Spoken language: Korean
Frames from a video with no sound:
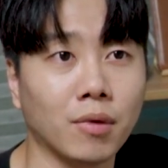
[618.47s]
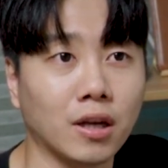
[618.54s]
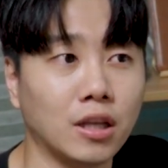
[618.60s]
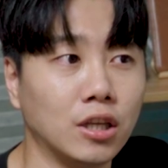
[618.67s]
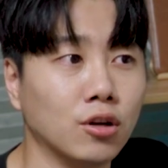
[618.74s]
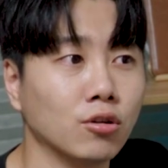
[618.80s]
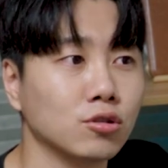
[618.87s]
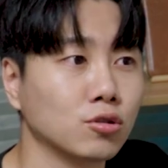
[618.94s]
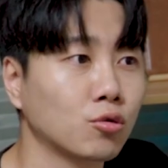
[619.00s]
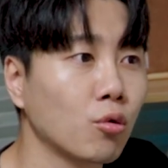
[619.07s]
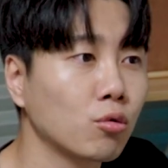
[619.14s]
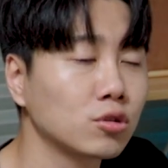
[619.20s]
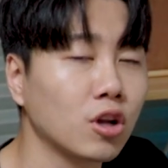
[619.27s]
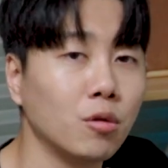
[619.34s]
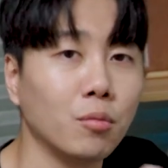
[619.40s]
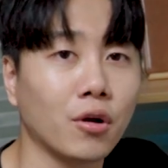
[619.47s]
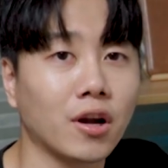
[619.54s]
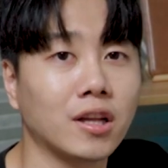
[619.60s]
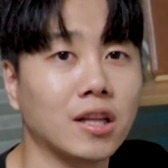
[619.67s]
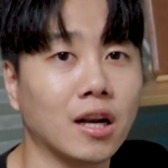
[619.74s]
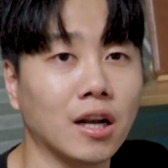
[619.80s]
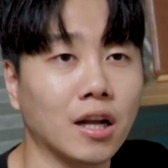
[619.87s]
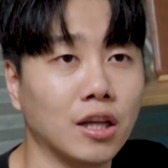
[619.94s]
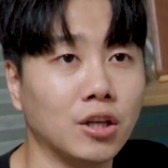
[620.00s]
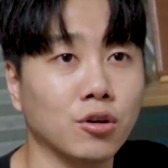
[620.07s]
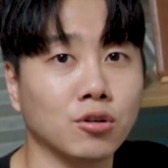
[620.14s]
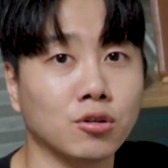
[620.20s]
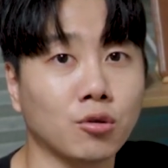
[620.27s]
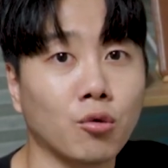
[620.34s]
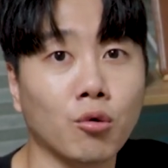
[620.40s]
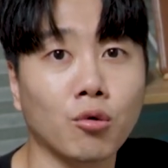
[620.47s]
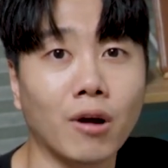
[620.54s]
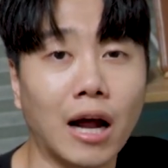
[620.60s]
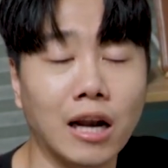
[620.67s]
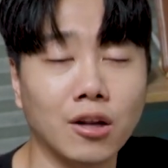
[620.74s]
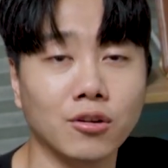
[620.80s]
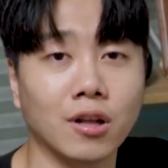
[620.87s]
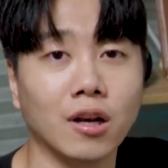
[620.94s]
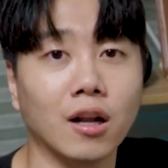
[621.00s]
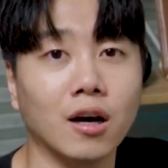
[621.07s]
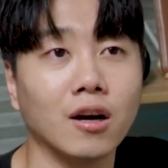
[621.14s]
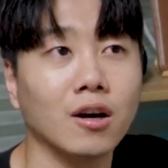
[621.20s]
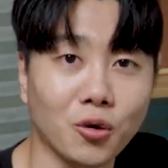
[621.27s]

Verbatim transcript: 막 이거는 꼭 설명해 달라, 이거는 꼭 알려 달라.